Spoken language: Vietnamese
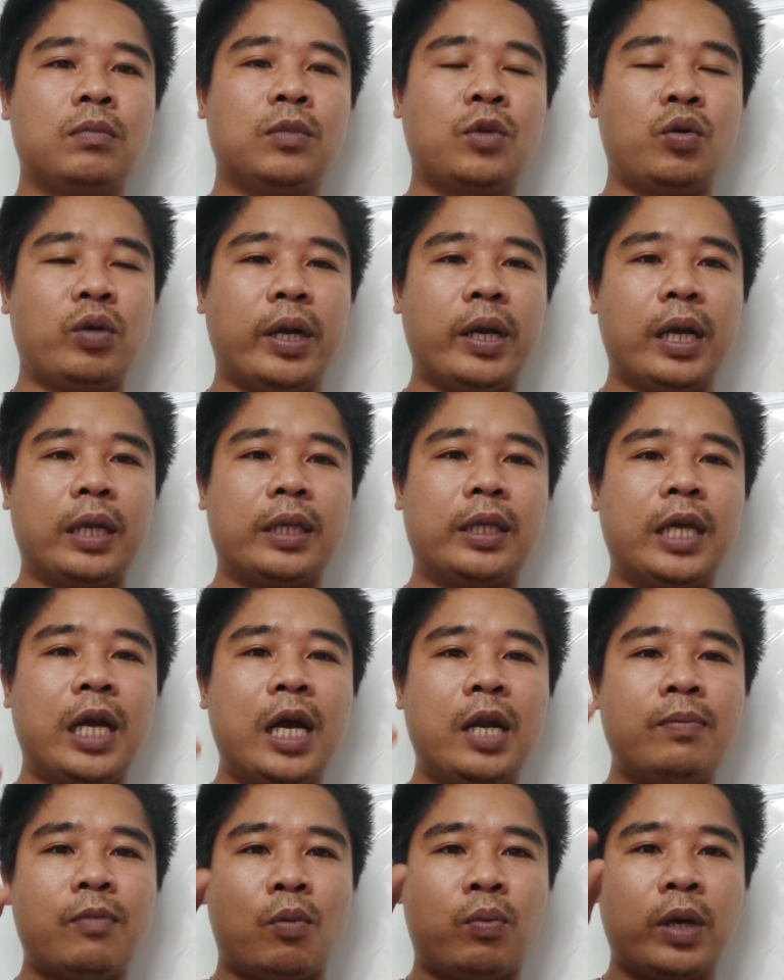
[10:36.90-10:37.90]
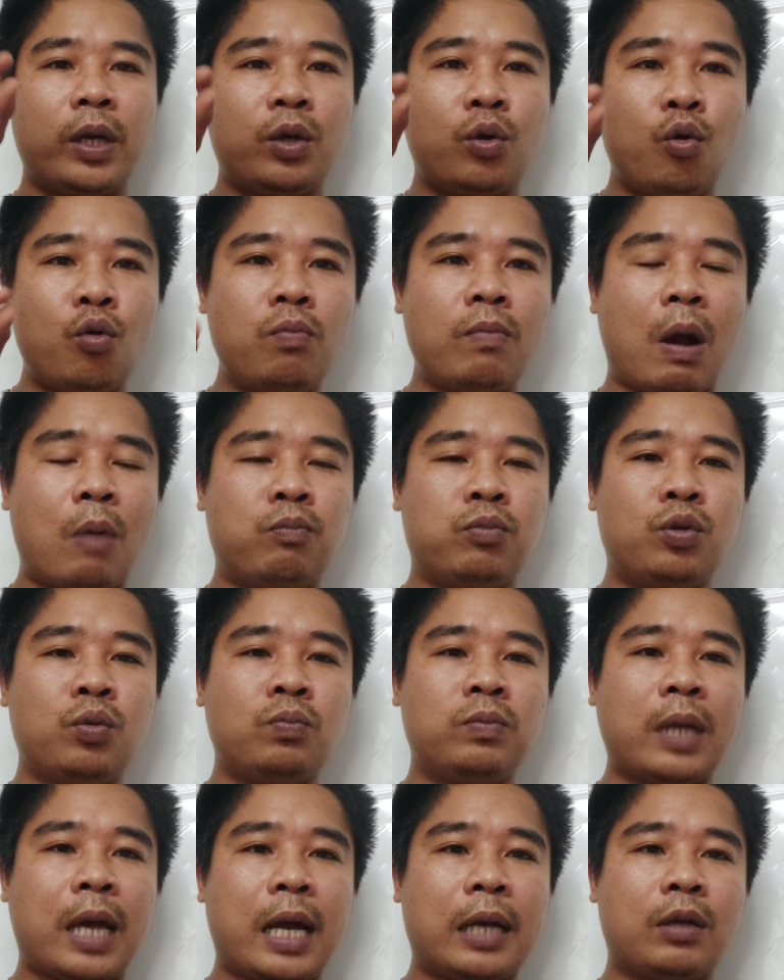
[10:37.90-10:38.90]
có nghĩa là trên một cái cuốn bông của
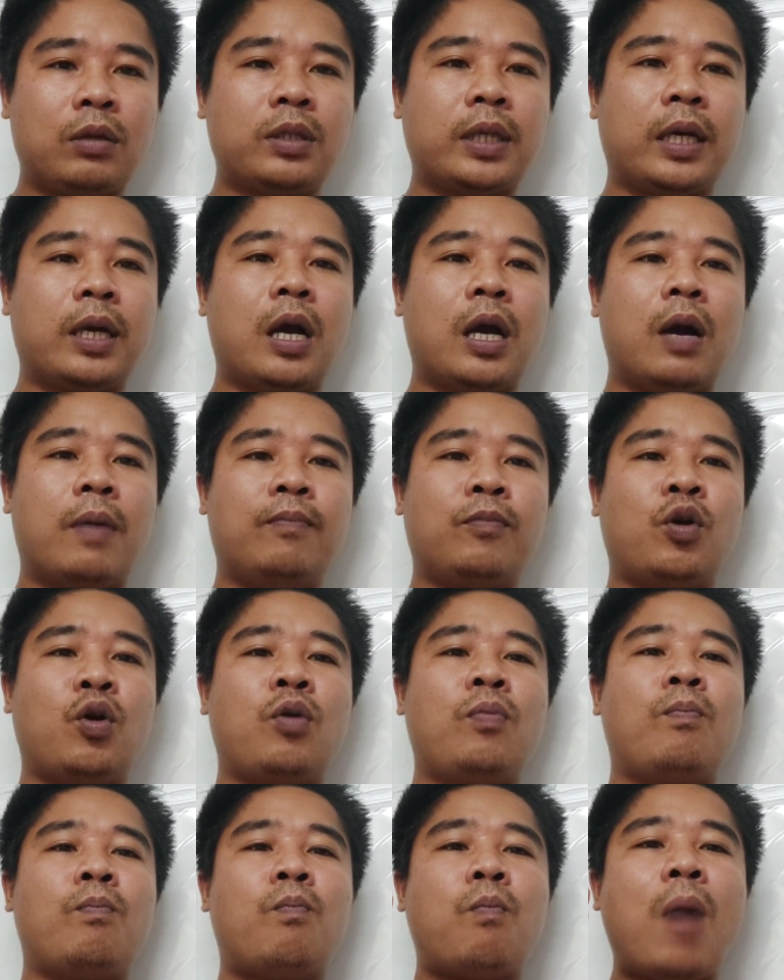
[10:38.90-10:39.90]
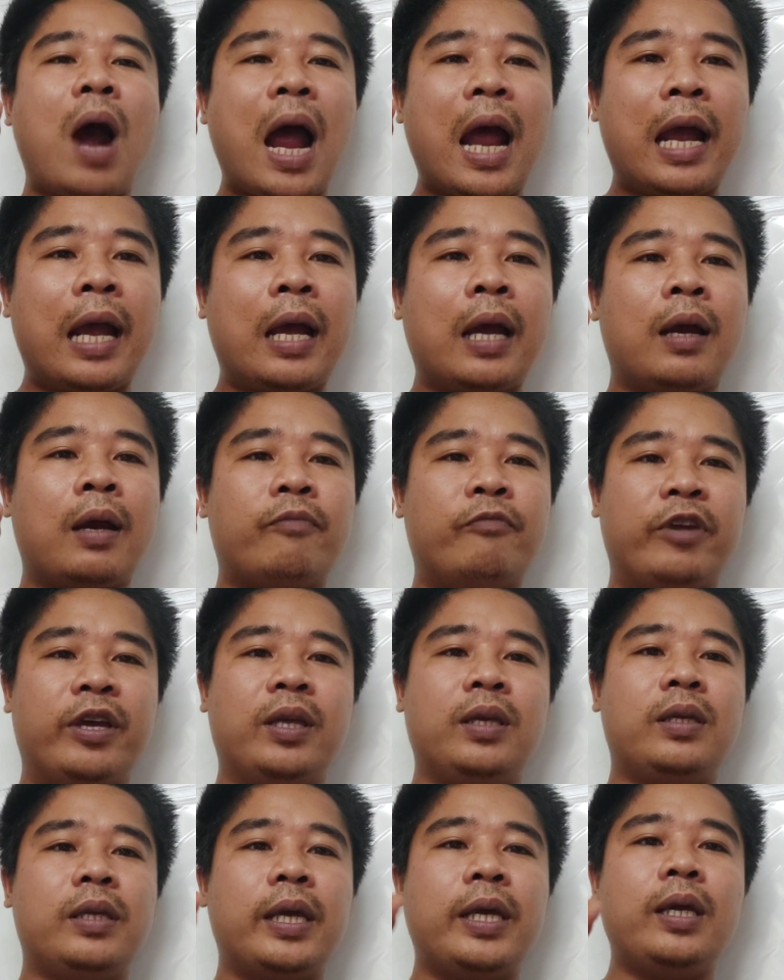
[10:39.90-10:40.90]
chúng ta nó sẽ gồm có ba
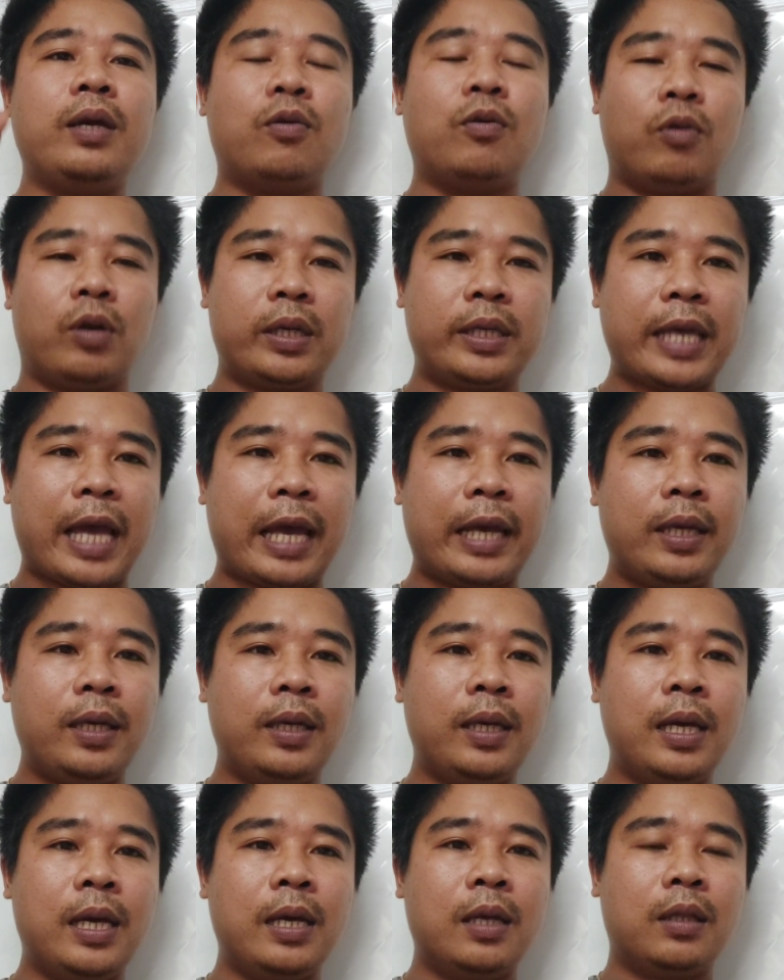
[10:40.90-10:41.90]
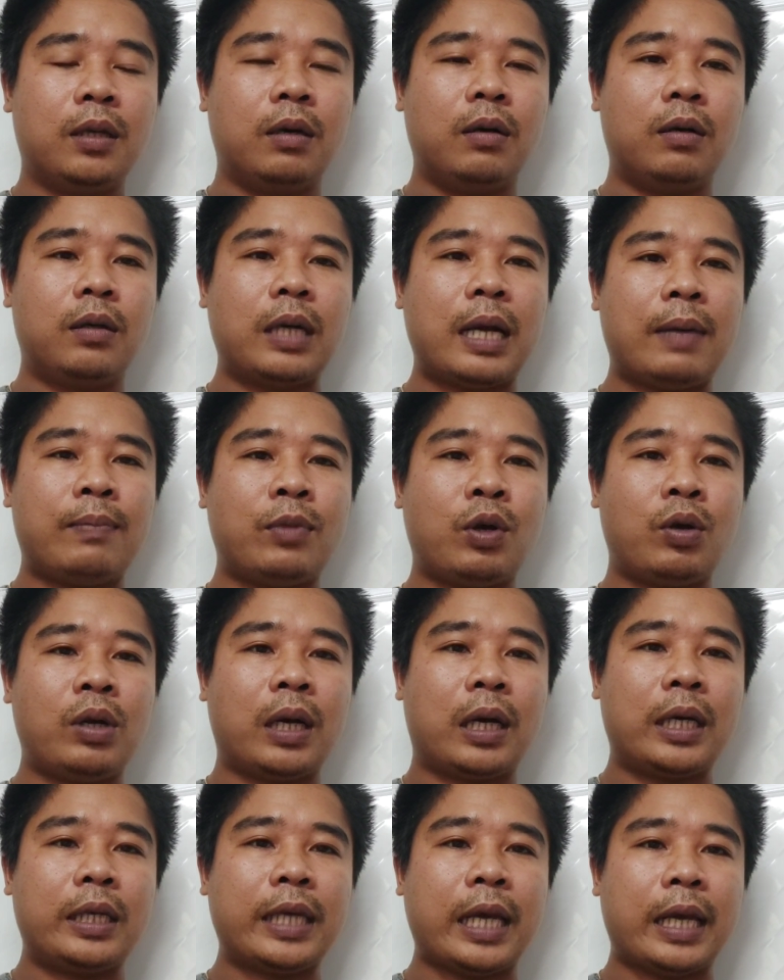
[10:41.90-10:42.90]
vị trí của cái trái thường nam nói
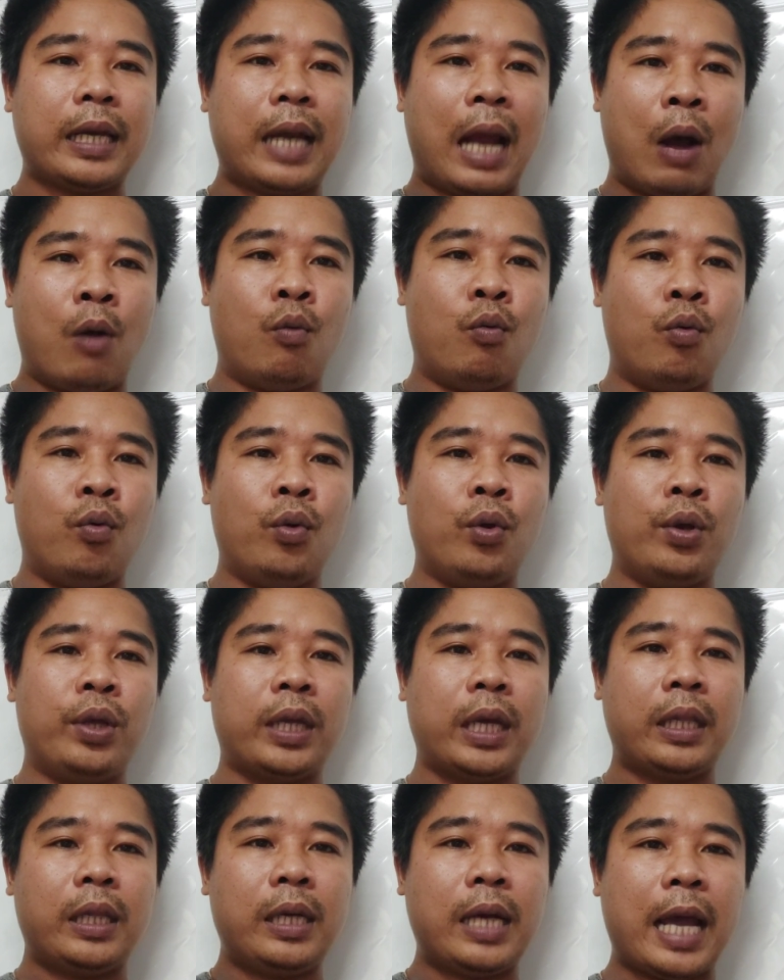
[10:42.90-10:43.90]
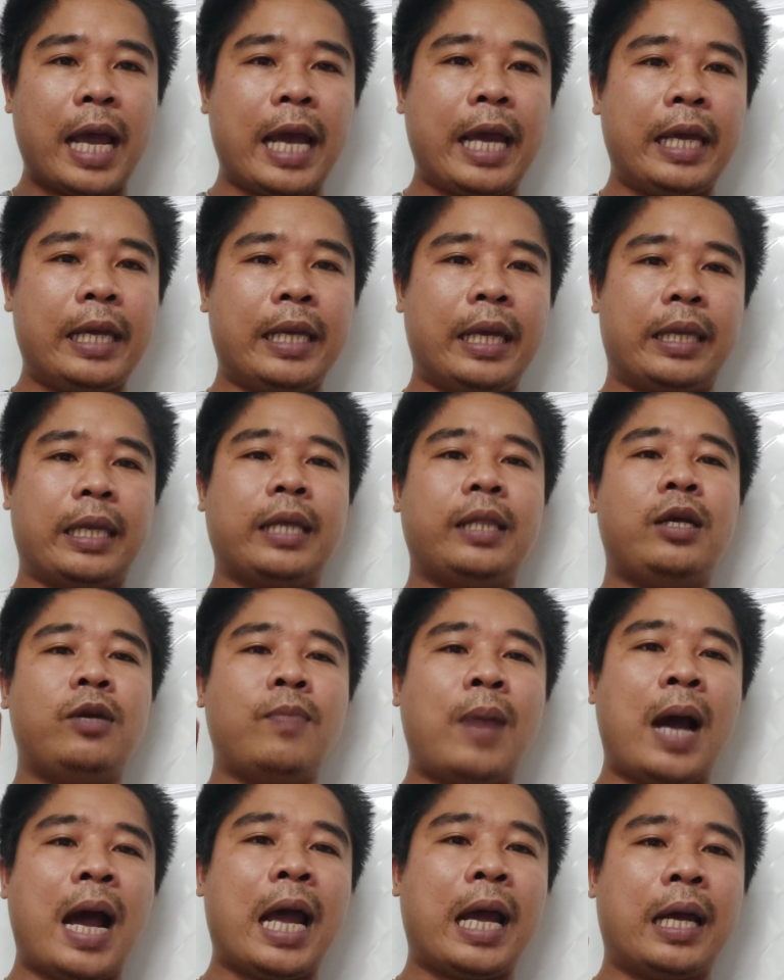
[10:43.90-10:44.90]
là cái trái đầu trái thứ hai và trái thứ
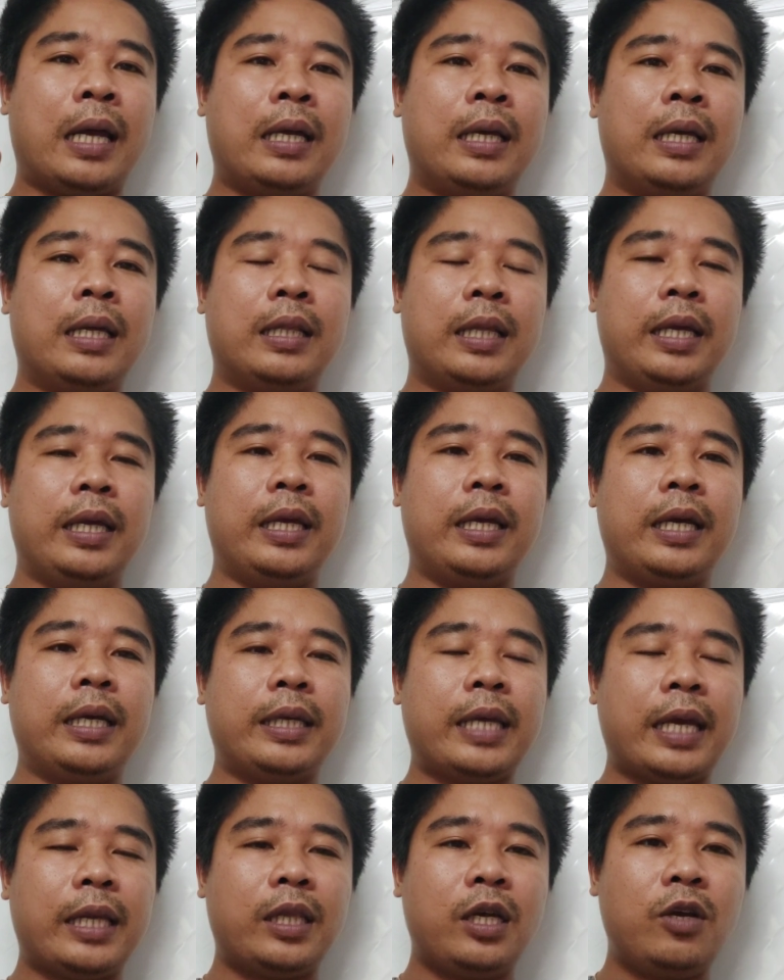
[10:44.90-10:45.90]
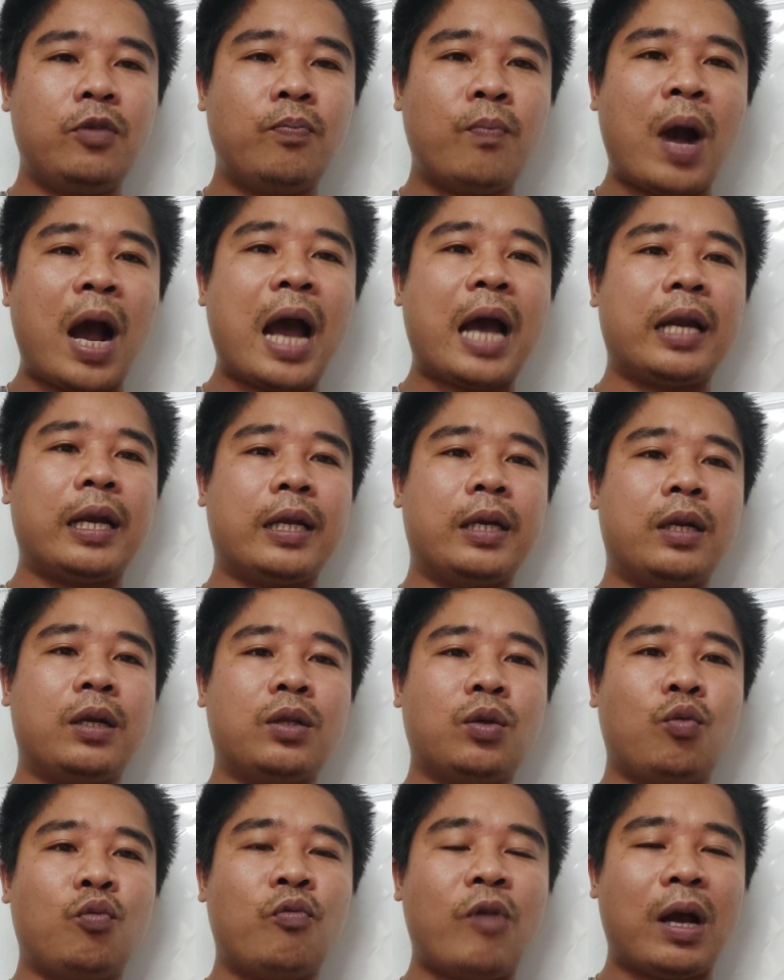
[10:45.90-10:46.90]
ba thì cái trái thứ ba này nó
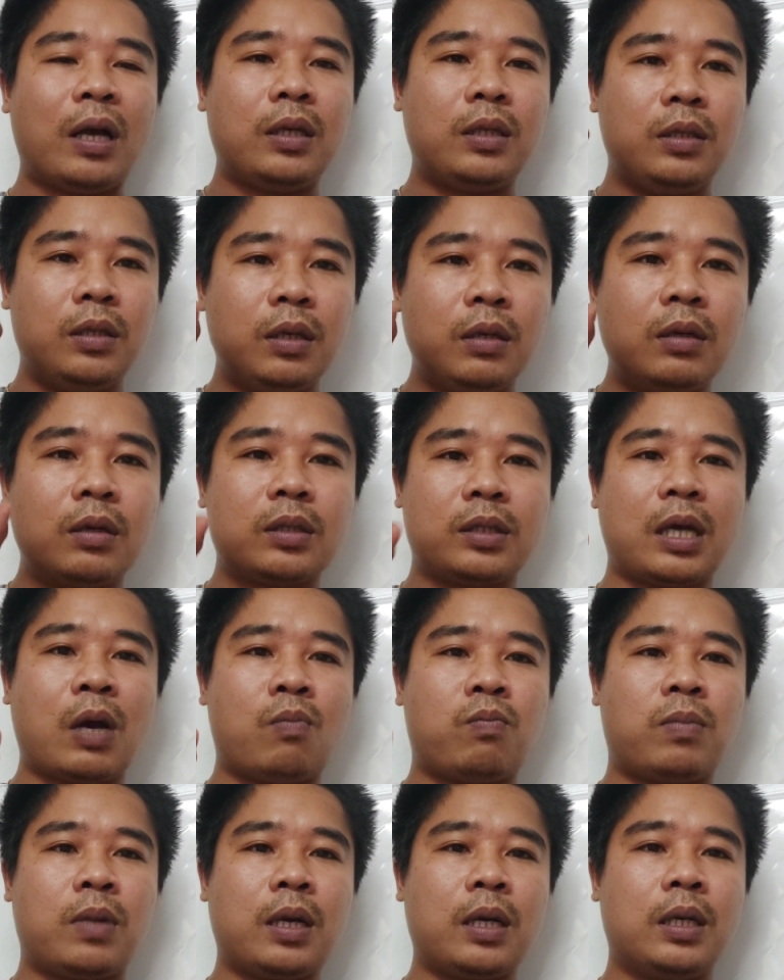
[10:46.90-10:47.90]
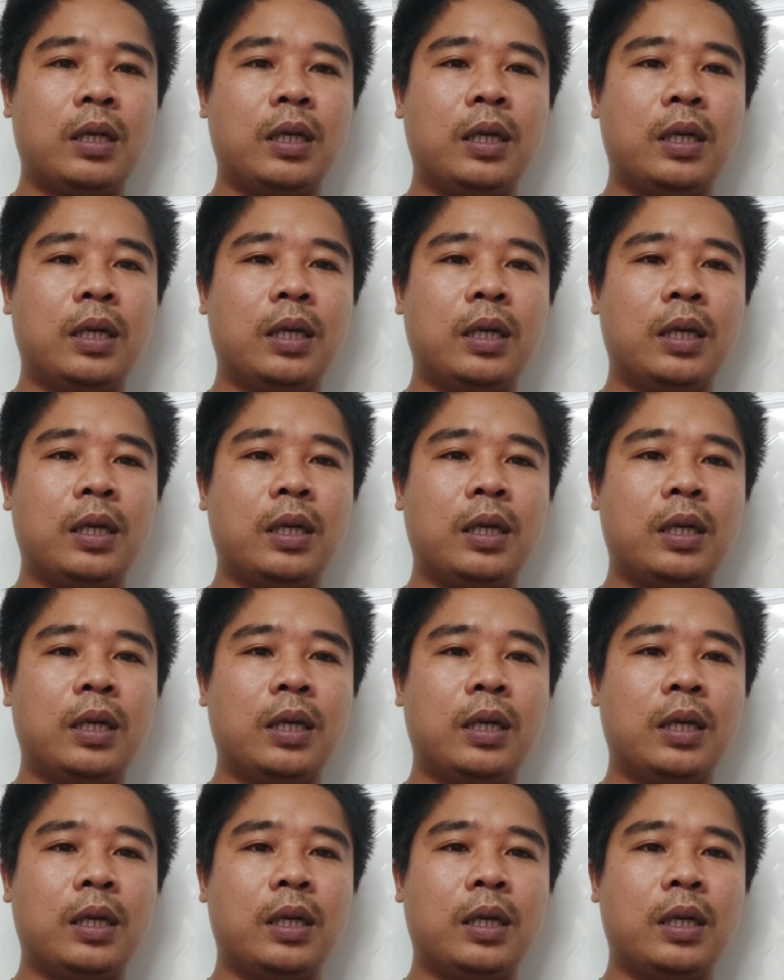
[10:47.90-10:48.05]
thụ phấn vừa xong á,